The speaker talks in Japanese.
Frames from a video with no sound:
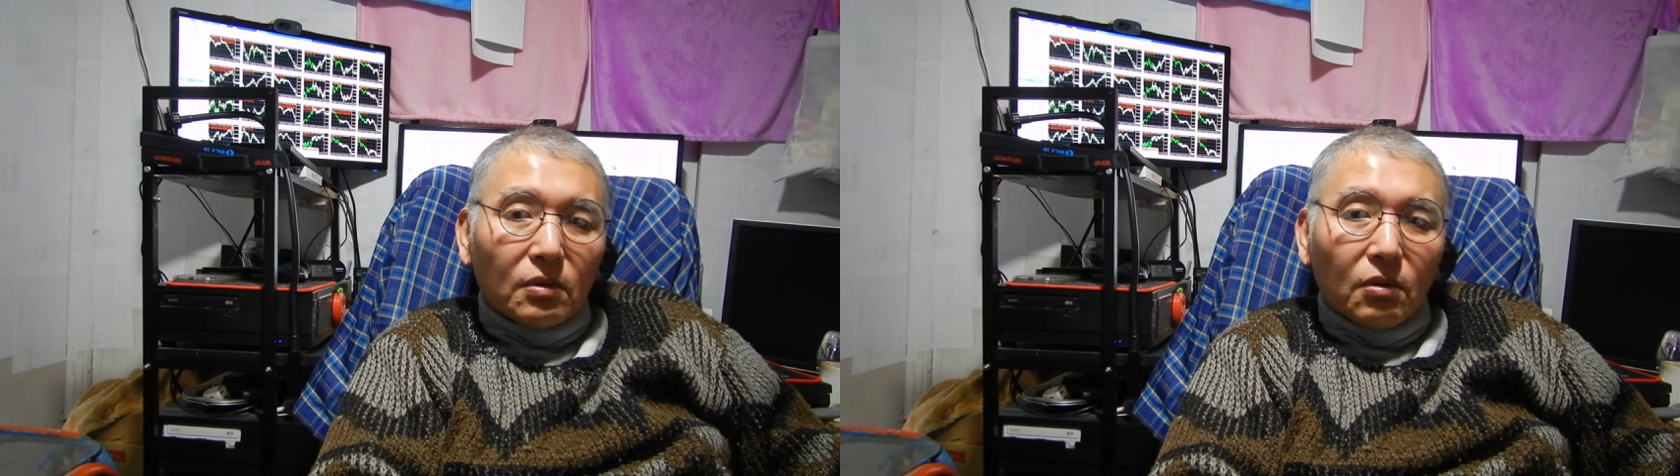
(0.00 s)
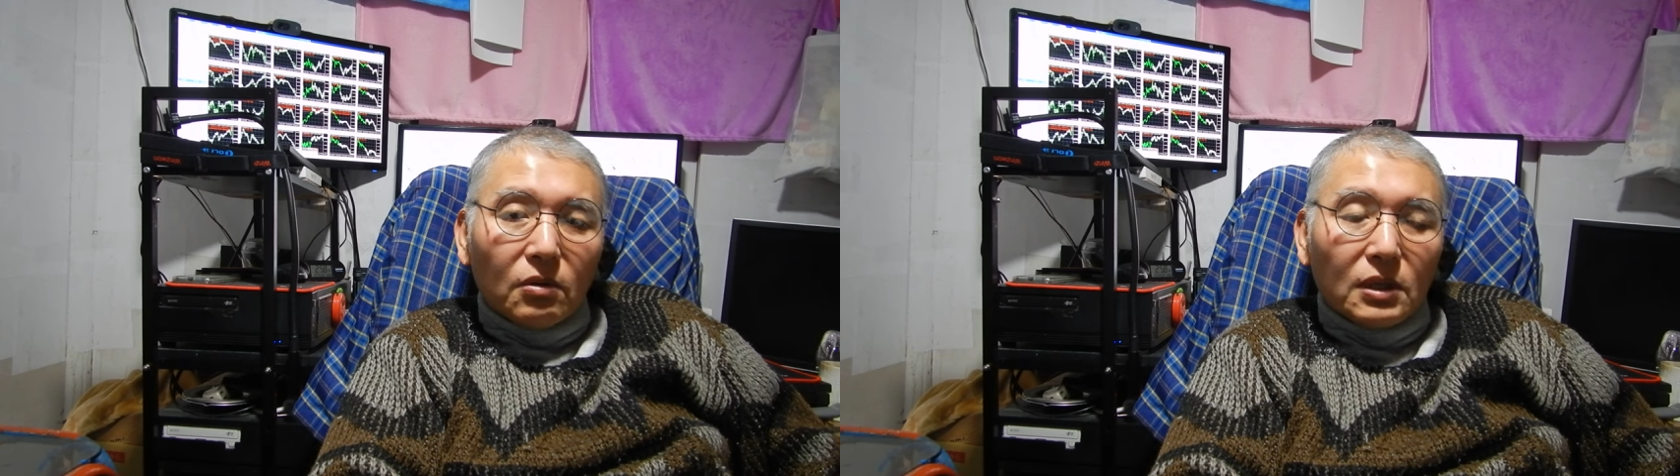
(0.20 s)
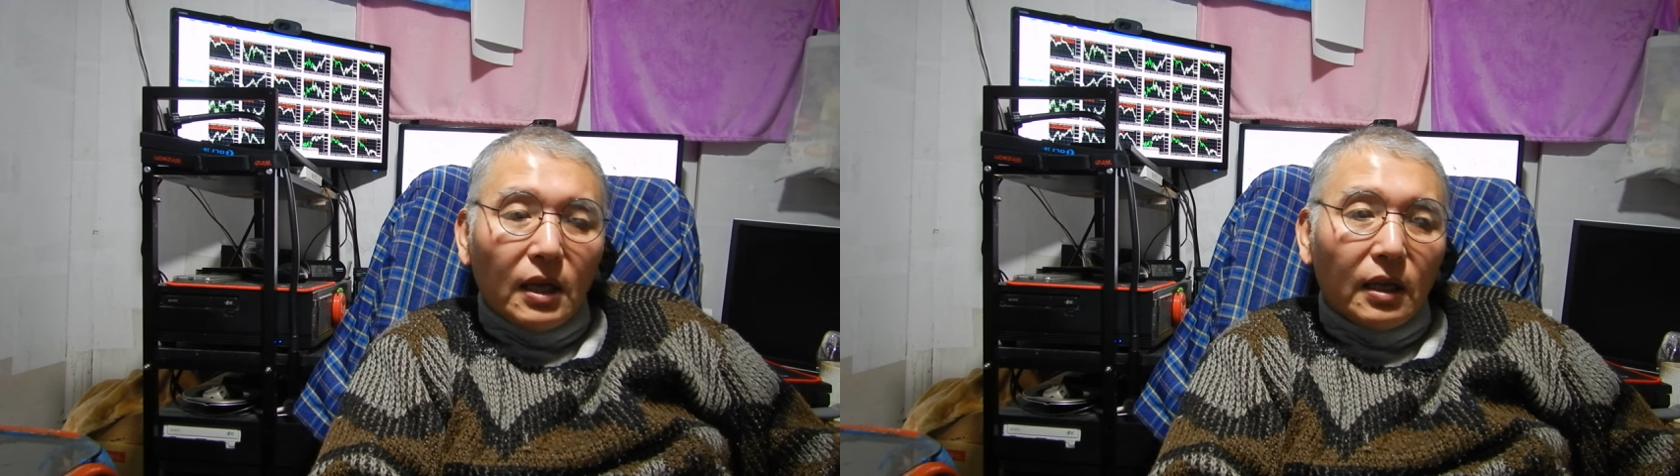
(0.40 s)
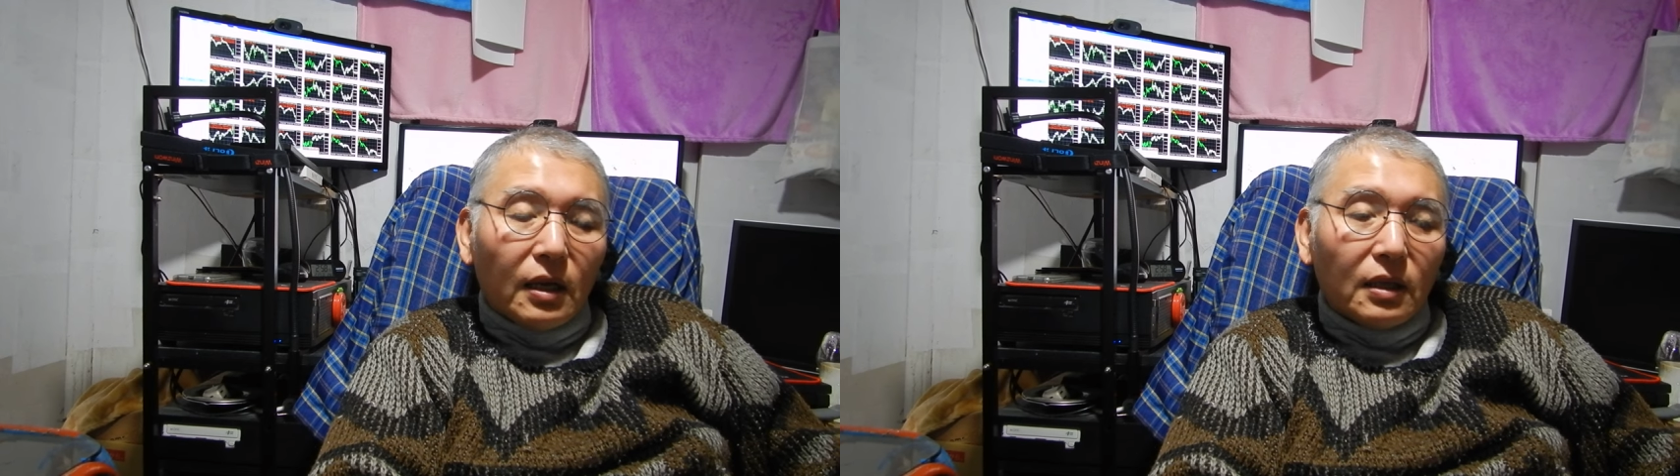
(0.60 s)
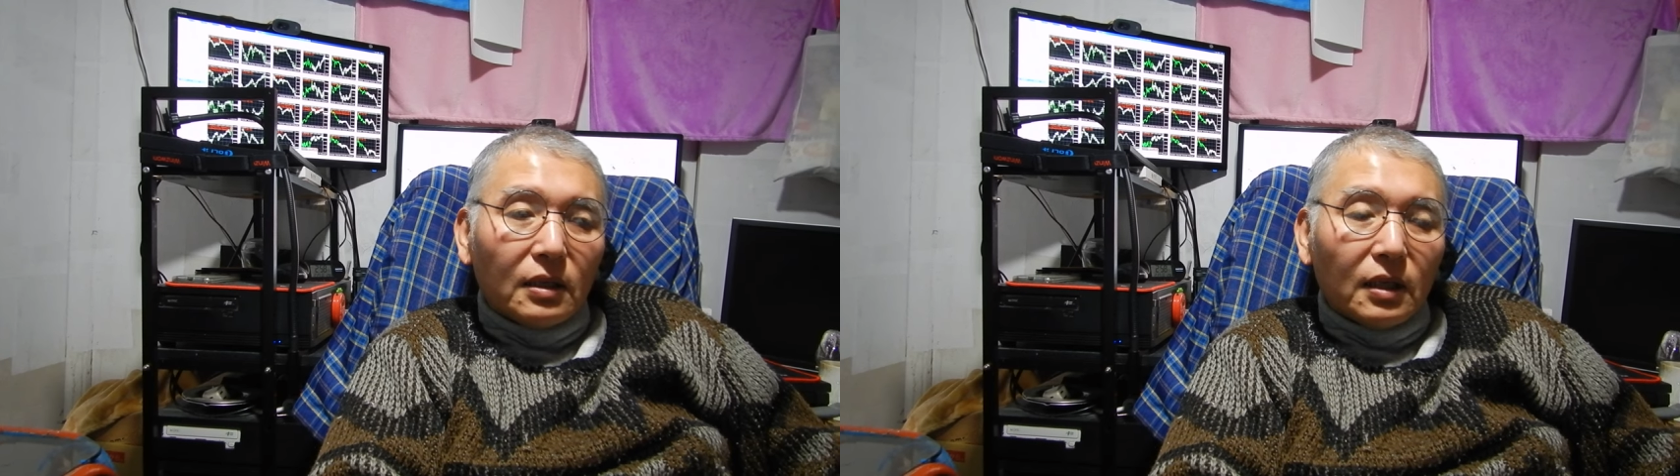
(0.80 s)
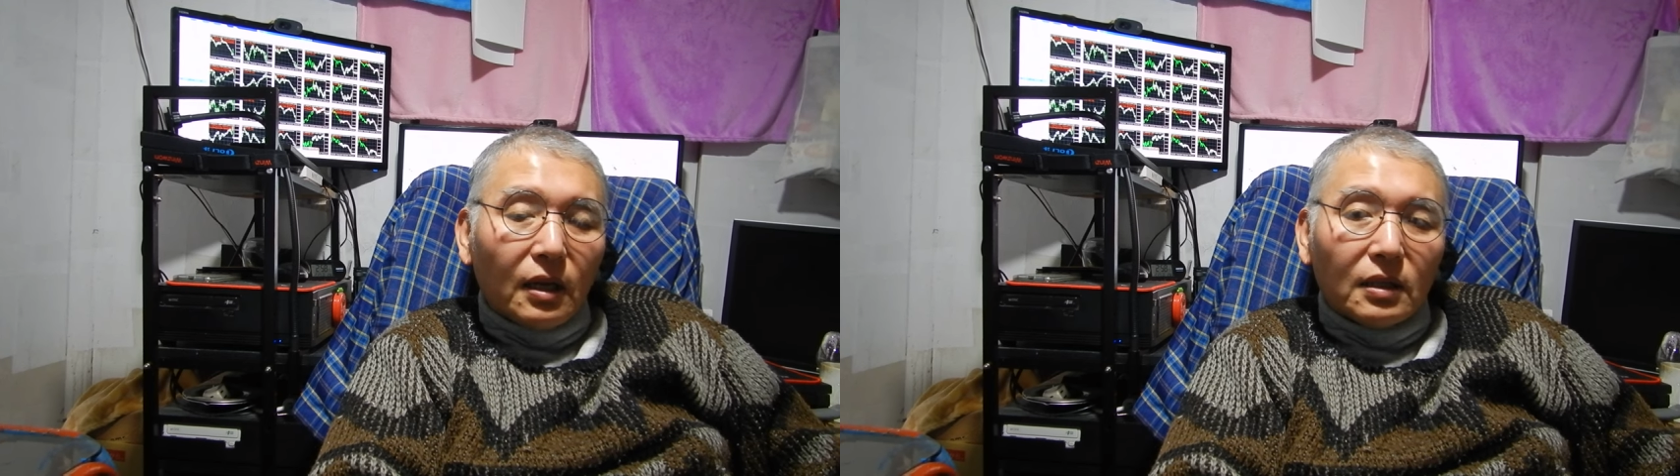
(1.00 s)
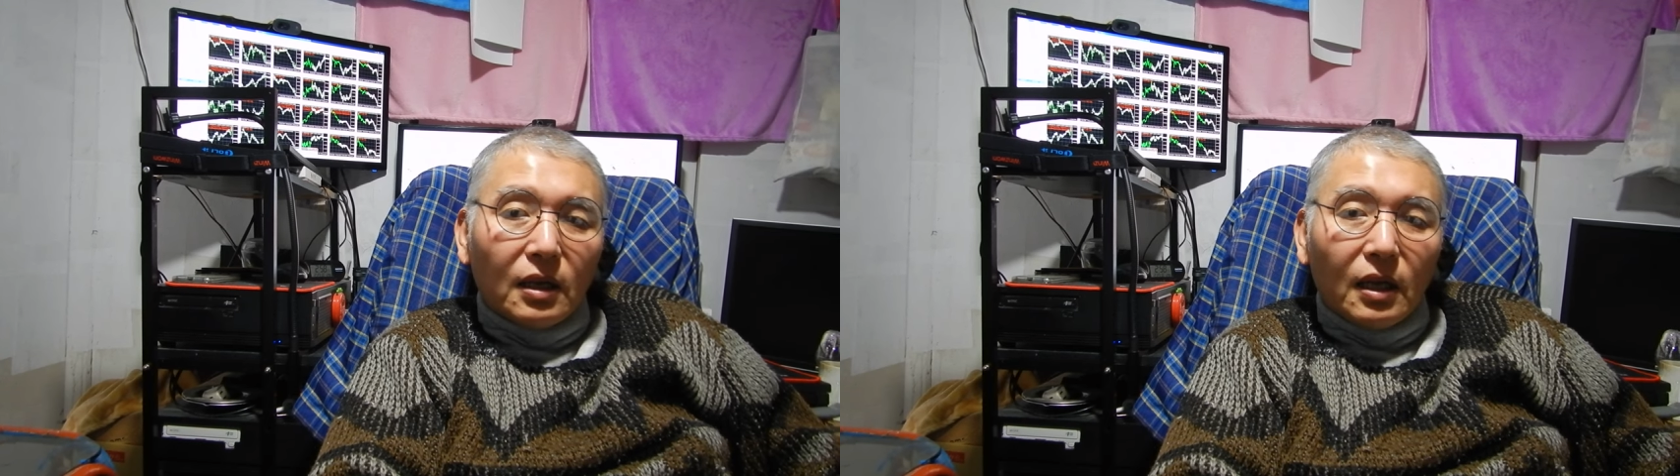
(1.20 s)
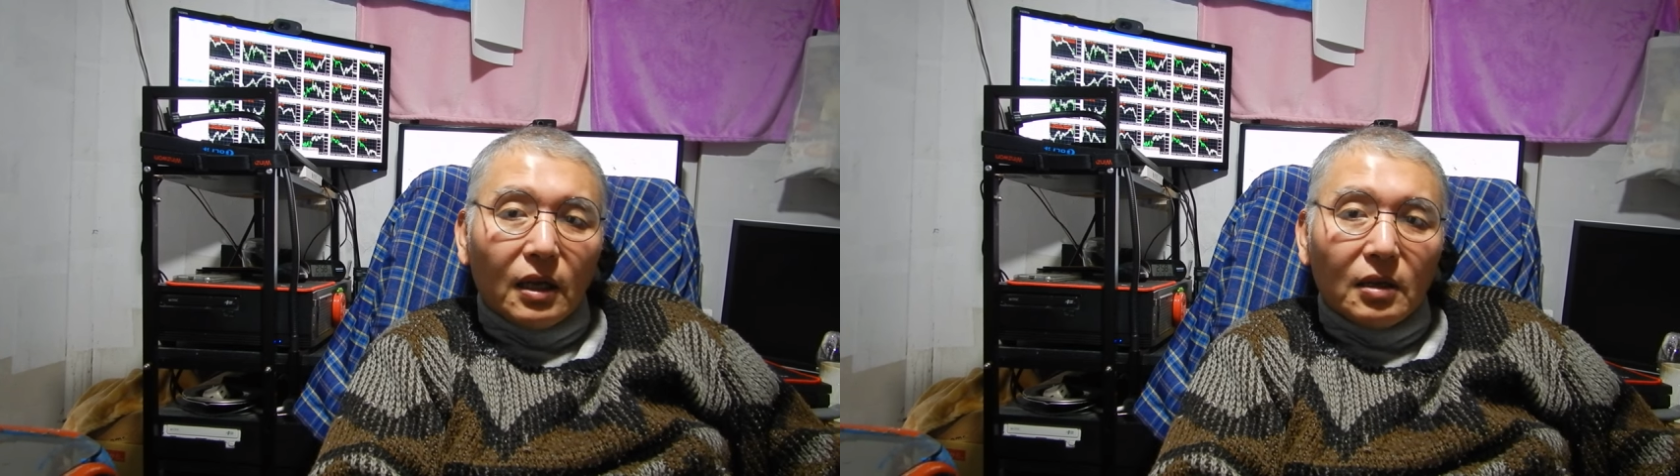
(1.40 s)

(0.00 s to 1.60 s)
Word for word: 脳さえやられてな